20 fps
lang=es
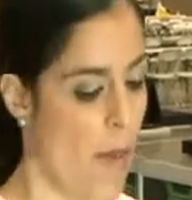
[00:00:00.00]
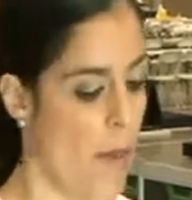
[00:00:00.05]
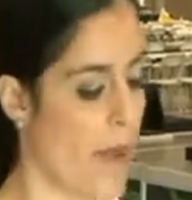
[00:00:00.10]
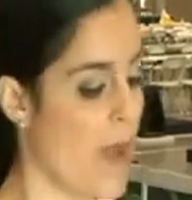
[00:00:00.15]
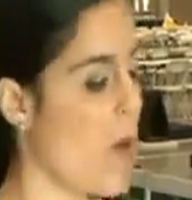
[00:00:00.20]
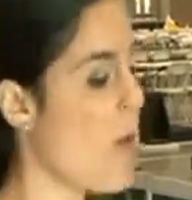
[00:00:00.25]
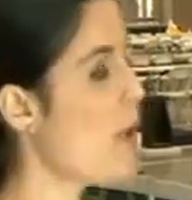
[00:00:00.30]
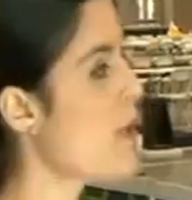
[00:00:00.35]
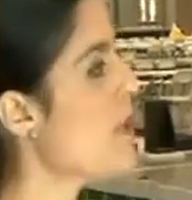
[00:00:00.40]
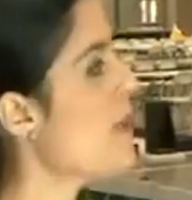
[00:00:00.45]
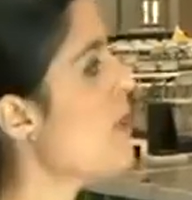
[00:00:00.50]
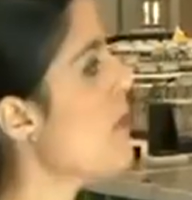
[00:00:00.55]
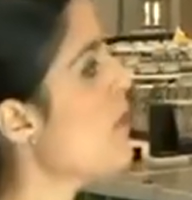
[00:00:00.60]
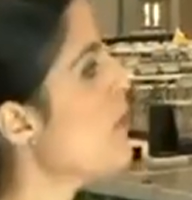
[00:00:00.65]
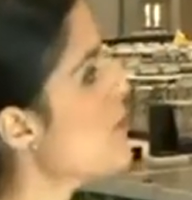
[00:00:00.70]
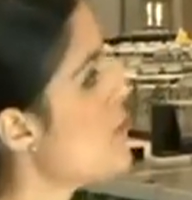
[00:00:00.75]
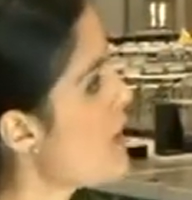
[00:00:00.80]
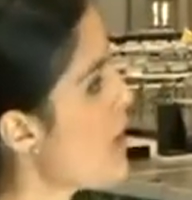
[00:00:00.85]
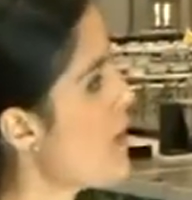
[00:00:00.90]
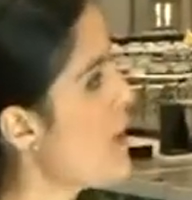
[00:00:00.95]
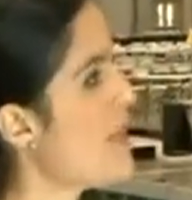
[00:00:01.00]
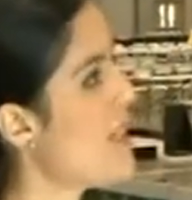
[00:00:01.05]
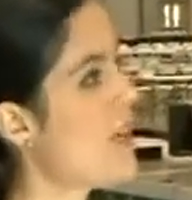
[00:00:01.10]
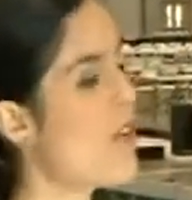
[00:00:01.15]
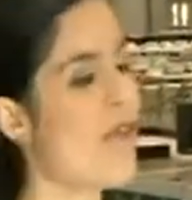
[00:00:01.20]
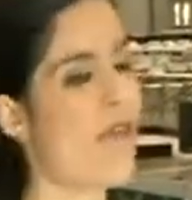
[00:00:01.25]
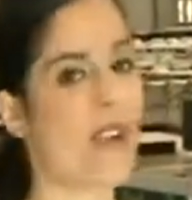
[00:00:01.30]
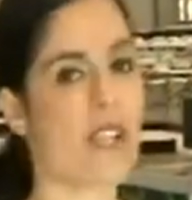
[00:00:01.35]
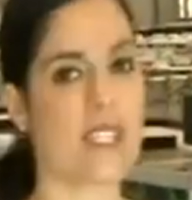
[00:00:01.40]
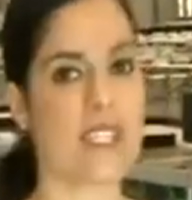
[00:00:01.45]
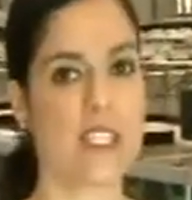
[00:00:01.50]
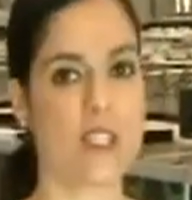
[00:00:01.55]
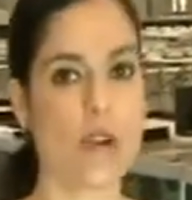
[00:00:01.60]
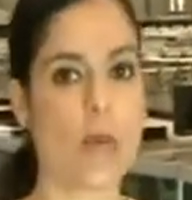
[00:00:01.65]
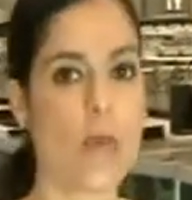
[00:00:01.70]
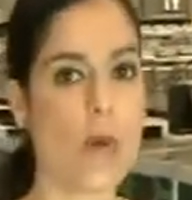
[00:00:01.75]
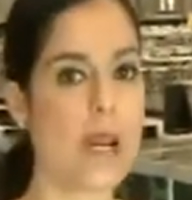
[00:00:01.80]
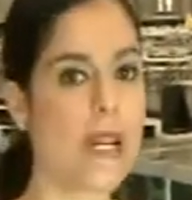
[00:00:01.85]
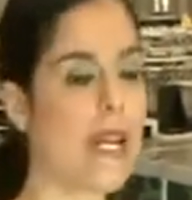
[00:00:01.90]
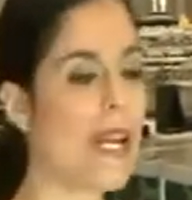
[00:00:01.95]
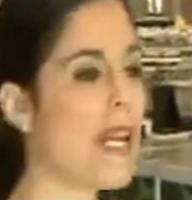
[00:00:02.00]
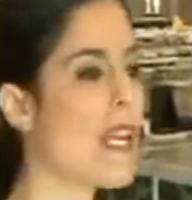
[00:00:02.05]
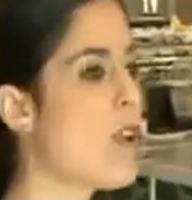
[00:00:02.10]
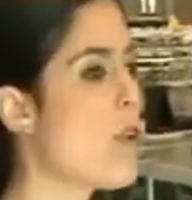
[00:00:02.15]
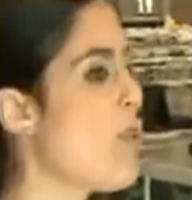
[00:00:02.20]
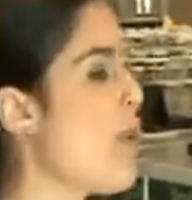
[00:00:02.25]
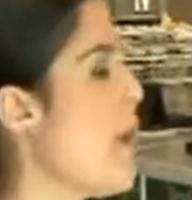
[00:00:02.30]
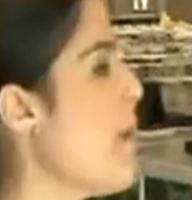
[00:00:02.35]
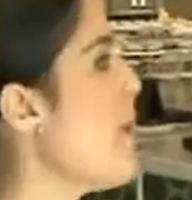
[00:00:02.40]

Me encuentro justamente con Francisco Molina que nos va